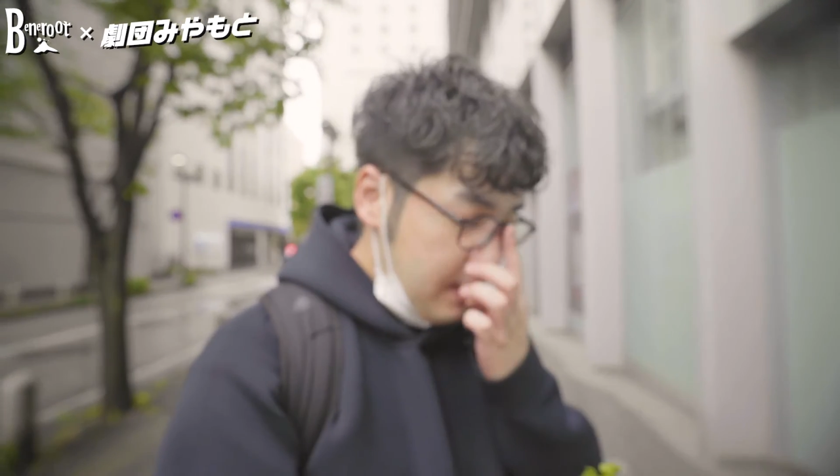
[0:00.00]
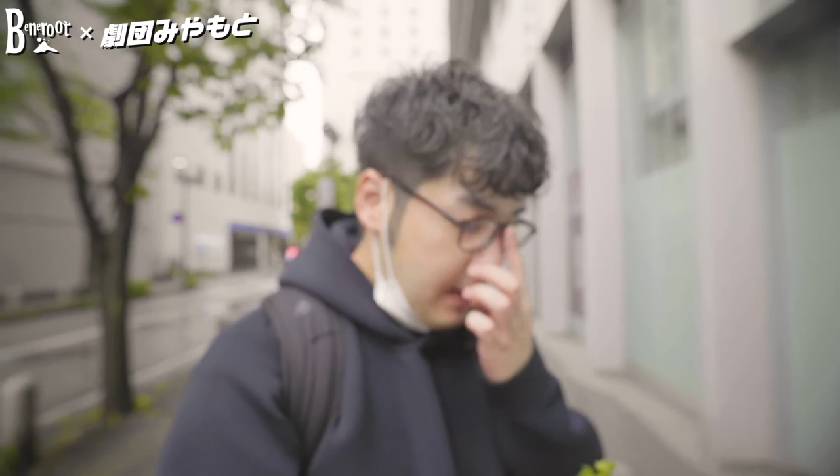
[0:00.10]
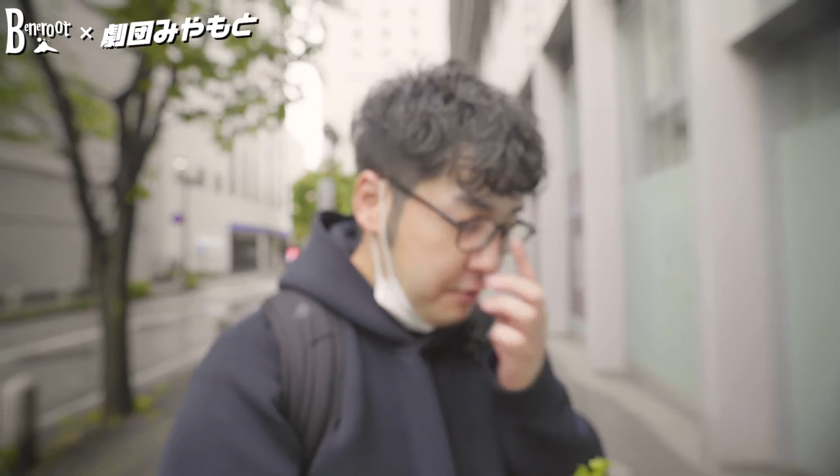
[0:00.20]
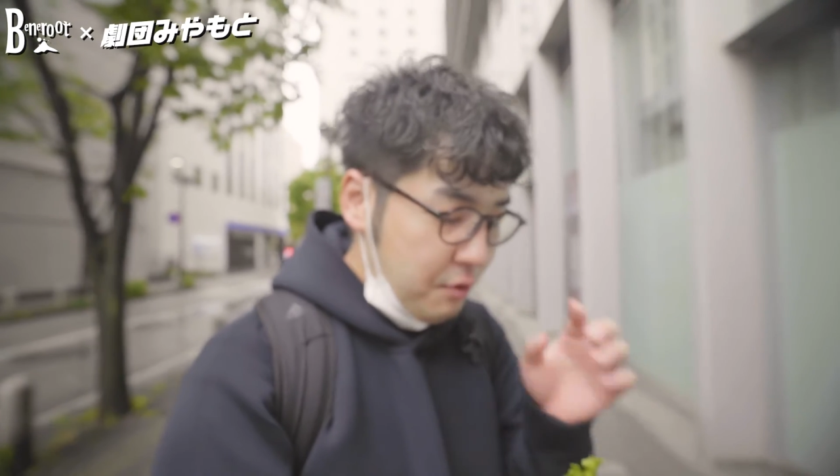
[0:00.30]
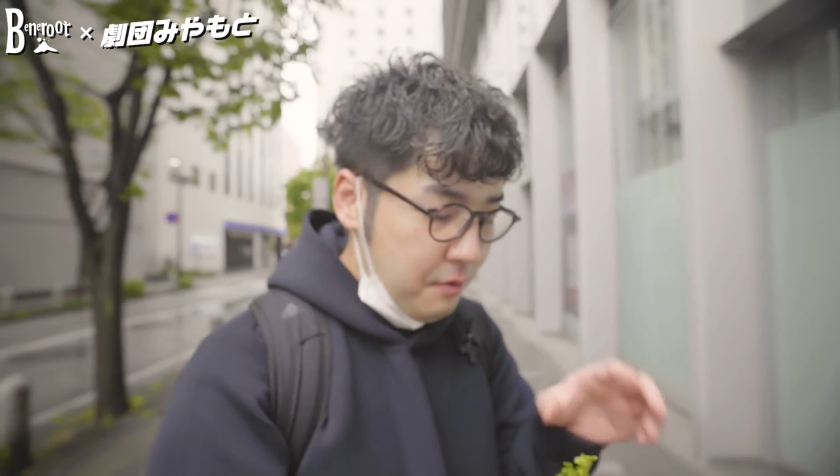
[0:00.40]

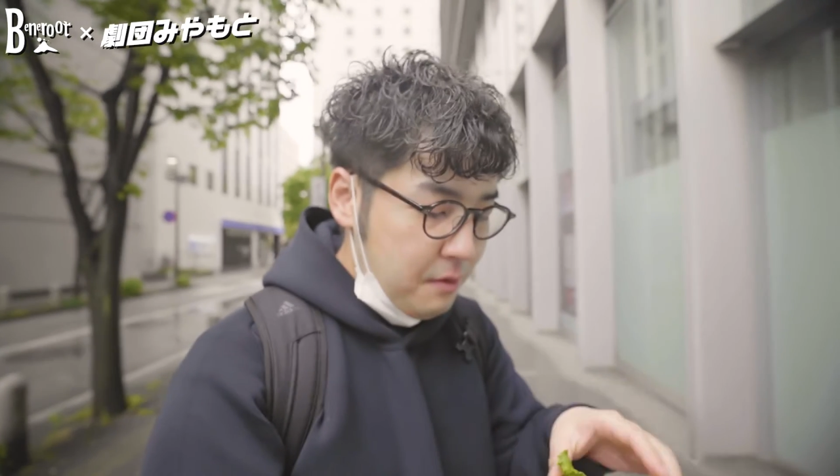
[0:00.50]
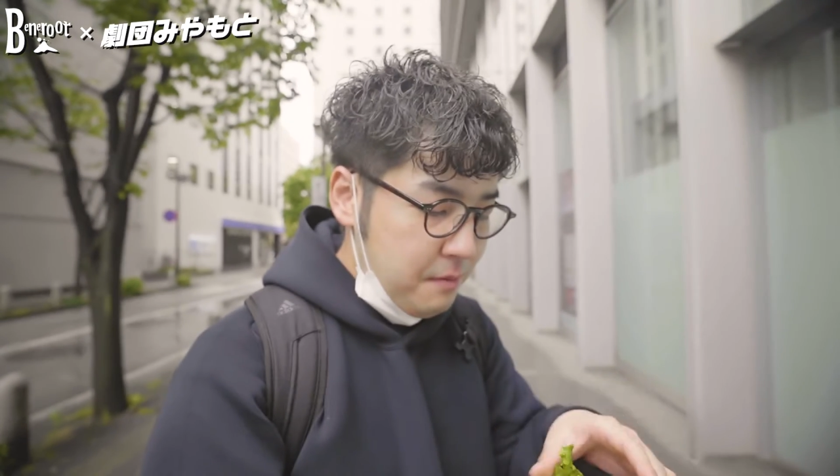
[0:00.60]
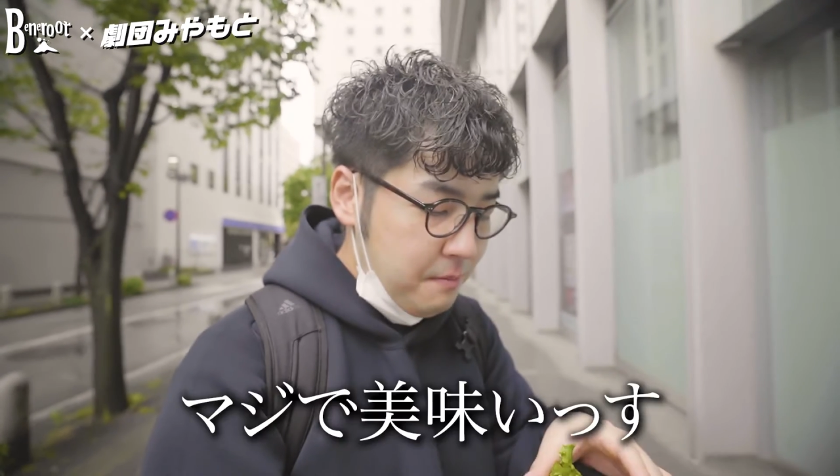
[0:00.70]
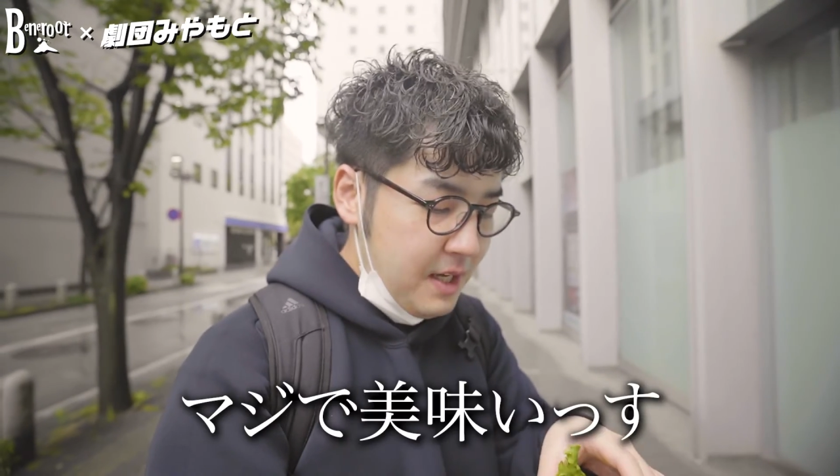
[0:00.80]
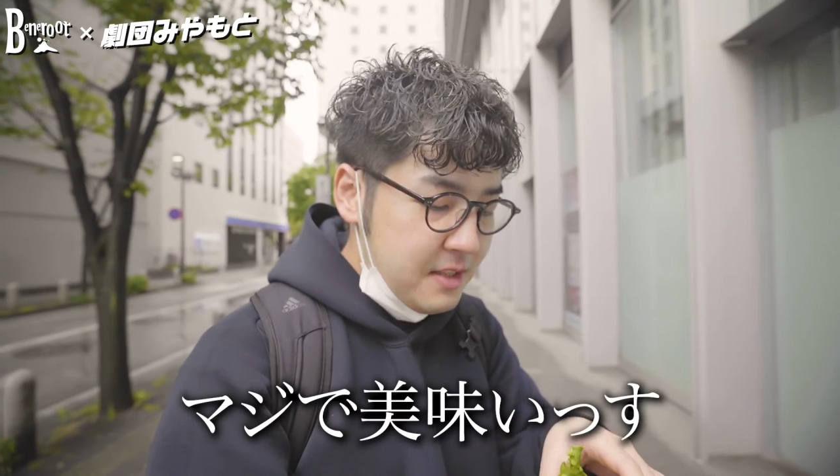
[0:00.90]
あの
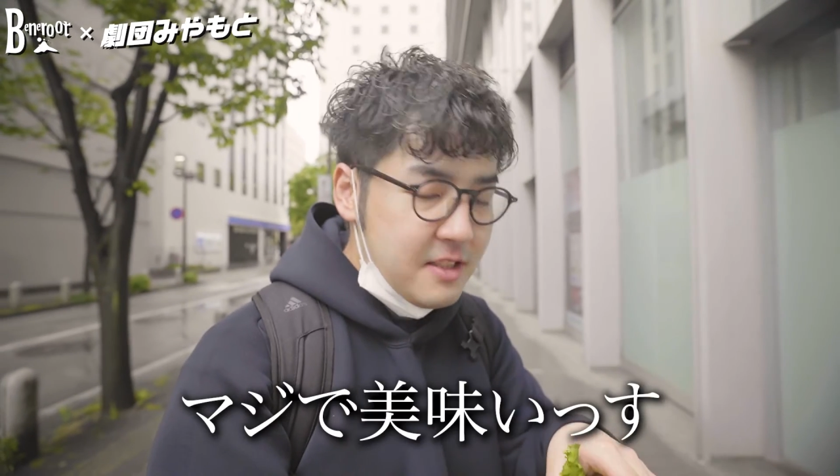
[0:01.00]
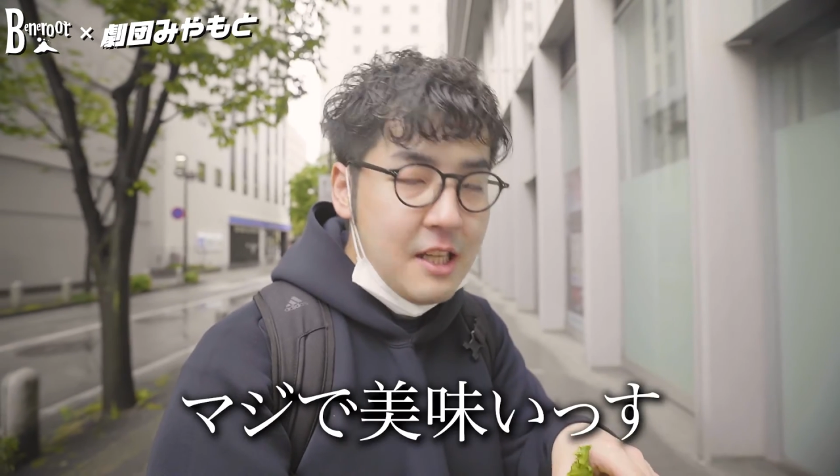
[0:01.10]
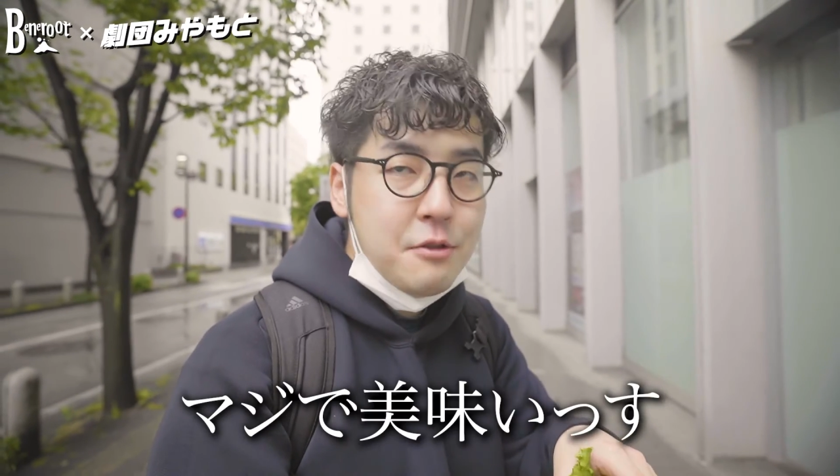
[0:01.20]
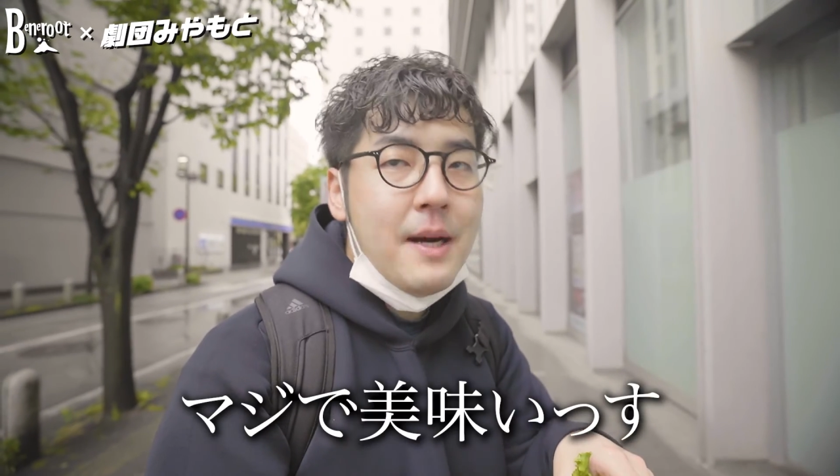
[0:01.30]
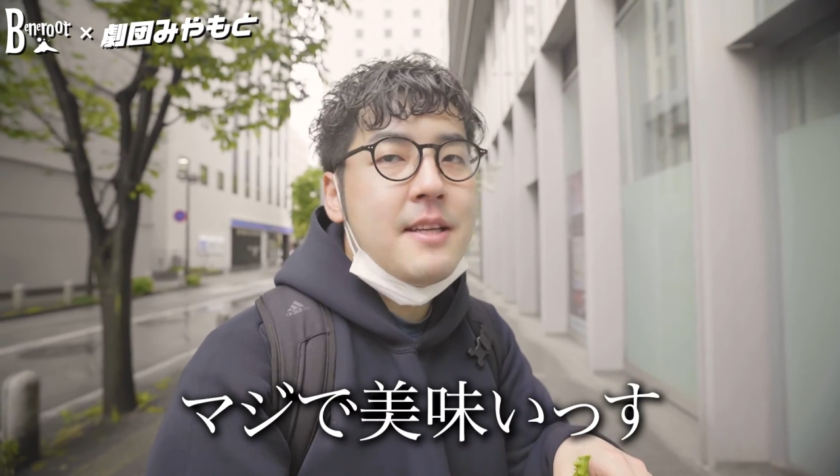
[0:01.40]
マジ
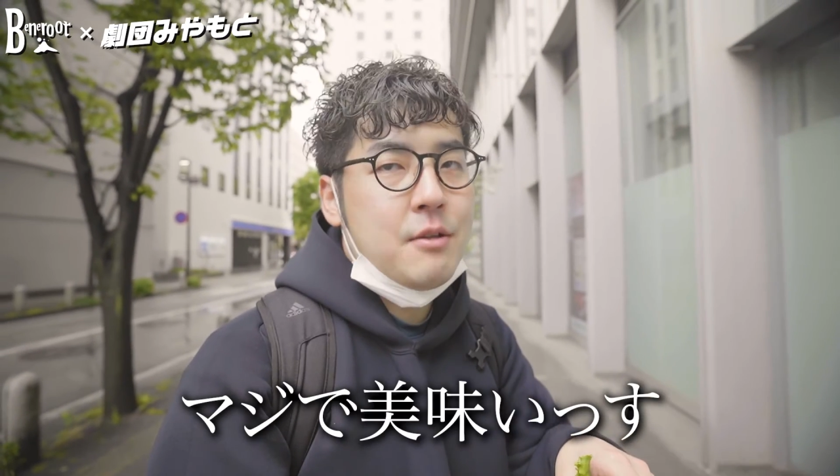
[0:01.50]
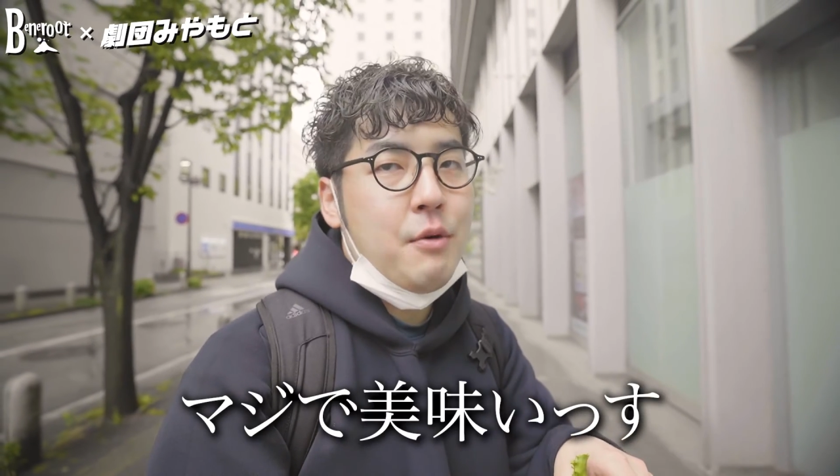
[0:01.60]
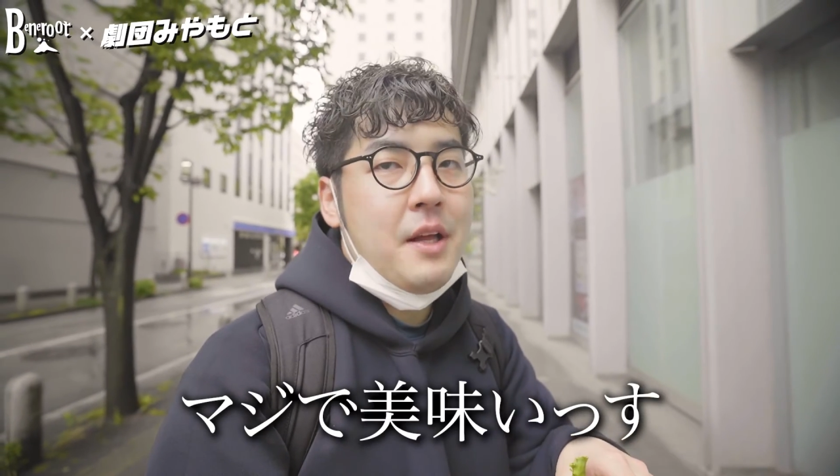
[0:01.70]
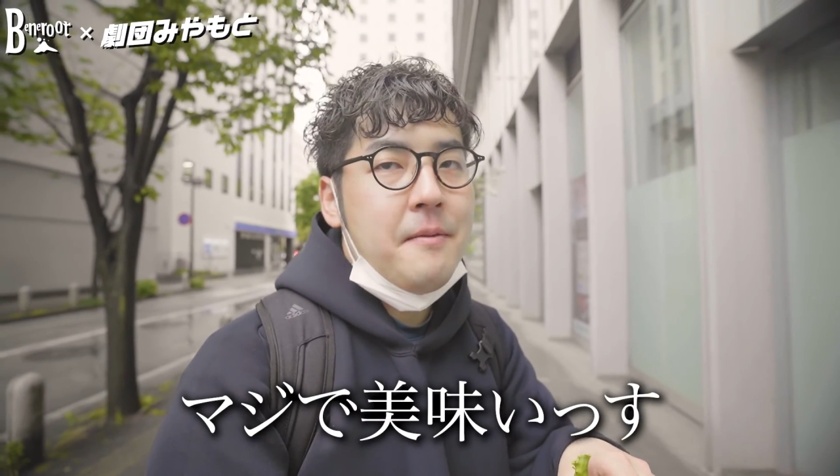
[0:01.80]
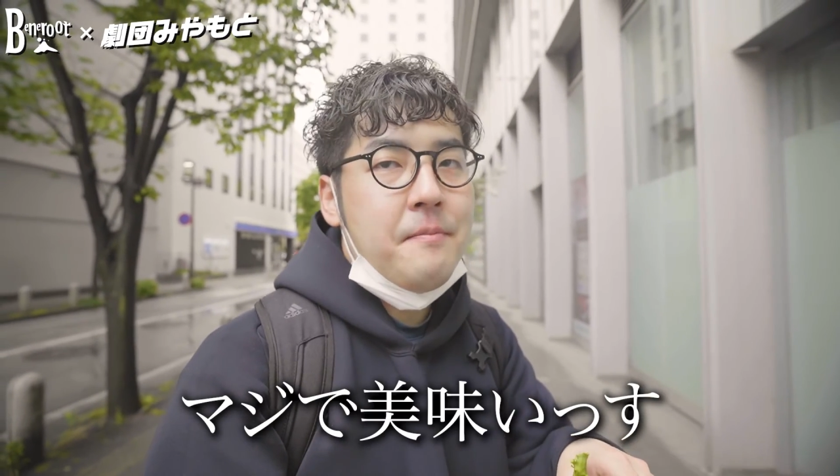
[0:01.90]
でうまいっす
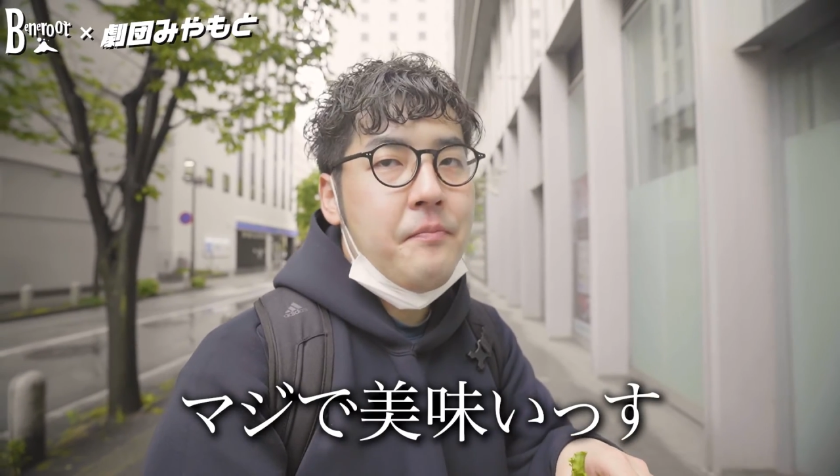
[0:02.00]
これ